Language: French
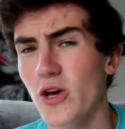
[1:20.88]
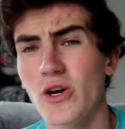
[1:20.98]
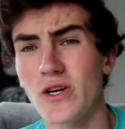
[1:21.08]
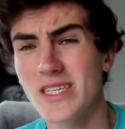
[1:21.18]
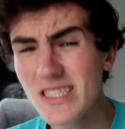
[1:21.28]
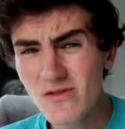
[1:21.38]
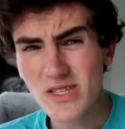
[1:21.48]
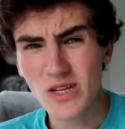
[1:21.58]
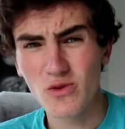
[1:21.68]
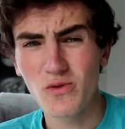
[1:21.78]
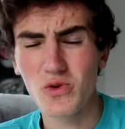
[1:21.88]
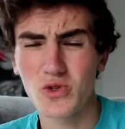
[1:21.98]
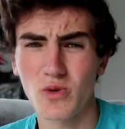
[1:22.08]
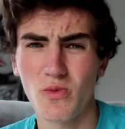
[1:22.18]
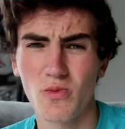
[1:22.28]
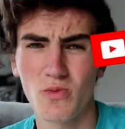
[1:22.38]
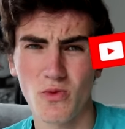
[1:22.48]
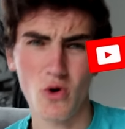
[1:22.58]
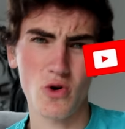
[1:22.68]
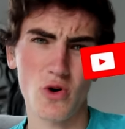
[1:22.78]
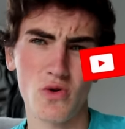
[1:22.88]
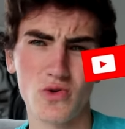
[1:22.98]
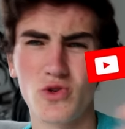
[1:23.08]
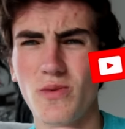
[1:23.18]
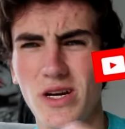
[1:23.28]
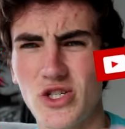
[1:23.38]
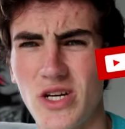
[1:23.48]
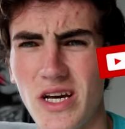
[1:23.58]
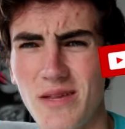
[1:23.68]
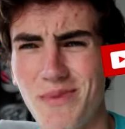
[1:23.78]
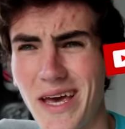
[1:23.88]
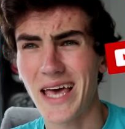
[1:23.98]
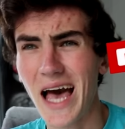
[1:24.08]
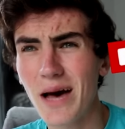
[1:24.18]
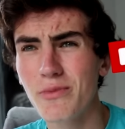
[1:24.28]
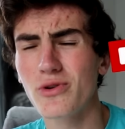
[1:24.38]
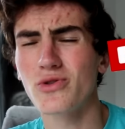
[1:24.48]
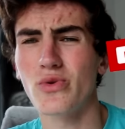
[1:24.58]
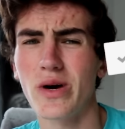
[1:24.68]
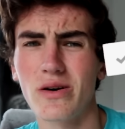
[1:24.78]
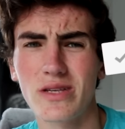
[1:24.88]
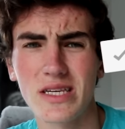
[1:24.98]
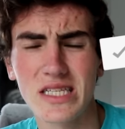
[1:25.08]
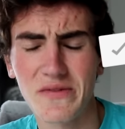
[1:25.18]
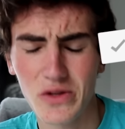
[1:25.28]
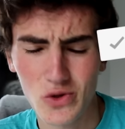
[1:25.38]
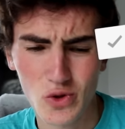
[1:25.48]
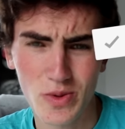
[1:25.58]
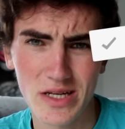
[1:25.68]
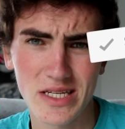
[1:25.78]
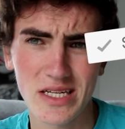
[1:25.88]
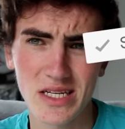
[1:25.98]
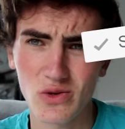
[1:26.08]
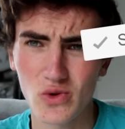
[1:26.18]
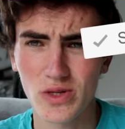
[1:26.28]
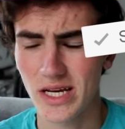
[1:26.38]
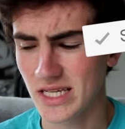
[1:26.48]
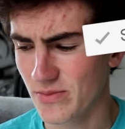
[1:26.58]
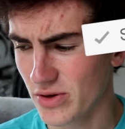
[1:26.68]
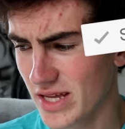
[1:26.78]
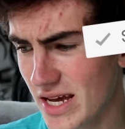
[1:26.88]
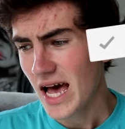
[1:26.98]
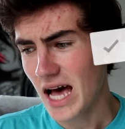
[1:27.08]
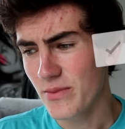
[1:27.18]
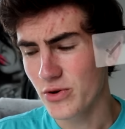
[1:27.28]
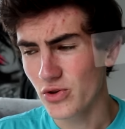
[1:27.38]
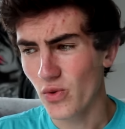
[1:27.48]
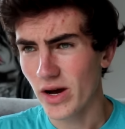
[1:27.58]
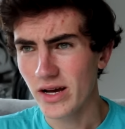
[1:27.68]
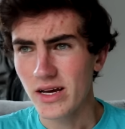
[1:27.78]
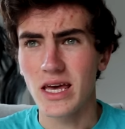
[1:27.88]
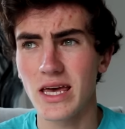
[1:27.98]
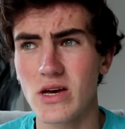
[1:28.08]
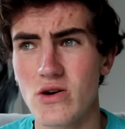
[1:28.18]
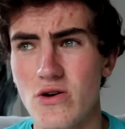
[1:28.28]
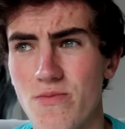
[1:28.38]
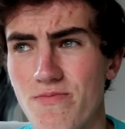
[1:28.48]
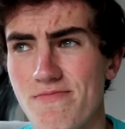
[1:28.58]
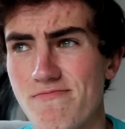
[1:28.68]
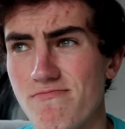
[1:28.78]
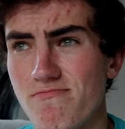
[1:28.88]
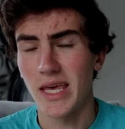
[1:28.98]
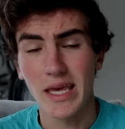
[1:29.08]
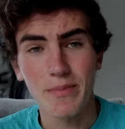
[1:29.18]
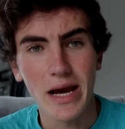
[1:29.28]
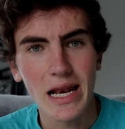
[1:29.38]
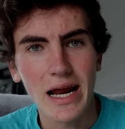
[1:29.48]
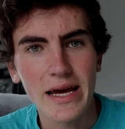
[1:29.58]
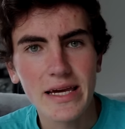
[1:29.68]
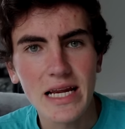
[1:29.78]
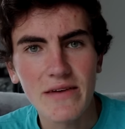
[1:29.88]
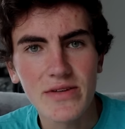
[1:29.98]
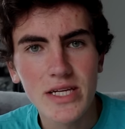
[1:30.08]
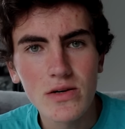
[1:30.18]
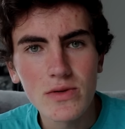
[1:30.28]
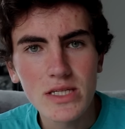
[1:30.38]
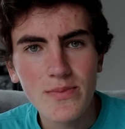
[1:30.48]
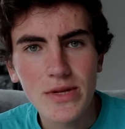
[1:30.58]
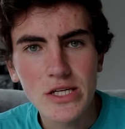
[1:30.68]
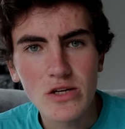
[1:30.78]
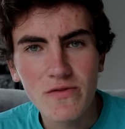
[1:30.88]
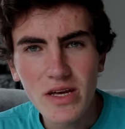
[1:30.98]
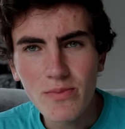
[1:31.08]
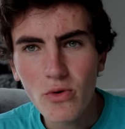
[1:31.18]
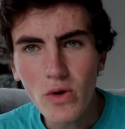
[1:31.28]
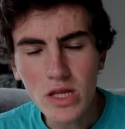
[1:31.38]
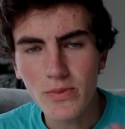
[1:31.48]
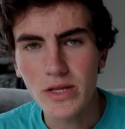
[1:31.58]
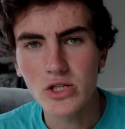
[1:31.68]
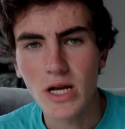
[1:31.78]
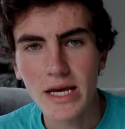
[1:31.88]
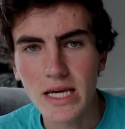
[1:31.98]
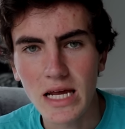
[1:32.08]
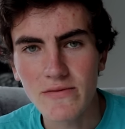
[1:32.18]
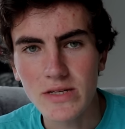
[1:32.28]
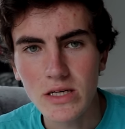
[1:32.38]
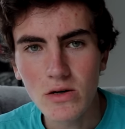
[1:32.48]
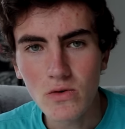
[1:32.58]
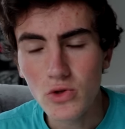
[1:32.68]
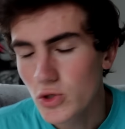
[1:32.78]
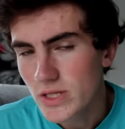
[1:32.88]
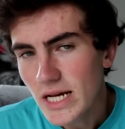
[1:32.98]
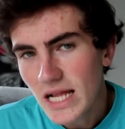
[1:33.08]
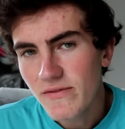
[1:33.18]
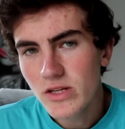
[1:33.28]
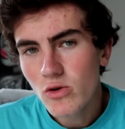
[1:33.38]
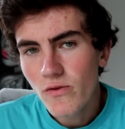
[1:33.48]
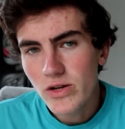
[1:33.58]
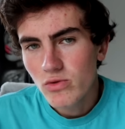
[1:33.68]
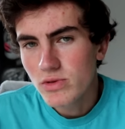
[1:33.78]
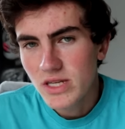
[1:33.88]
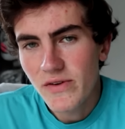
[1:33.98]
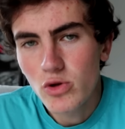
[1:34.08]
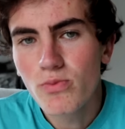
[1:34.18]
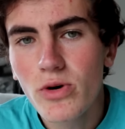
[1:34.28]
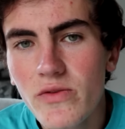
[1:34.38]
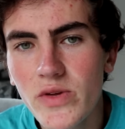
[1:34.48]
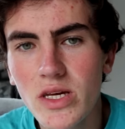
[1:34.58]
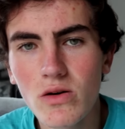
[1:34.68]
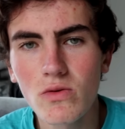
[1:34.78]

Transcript: Euh, si vous êtes nouveau sur mon compte, sur ma chaîne, ben abonne-toi, ok, ça fait toujours plaisir, c'est toujours très important. Abonne-toi et, et ben like la vidéo si c'est pas déjà fait. Pourquoi t'as pas déjà liké la vidéo? Tu sais que la vidéo va ça va être une bonne vidéo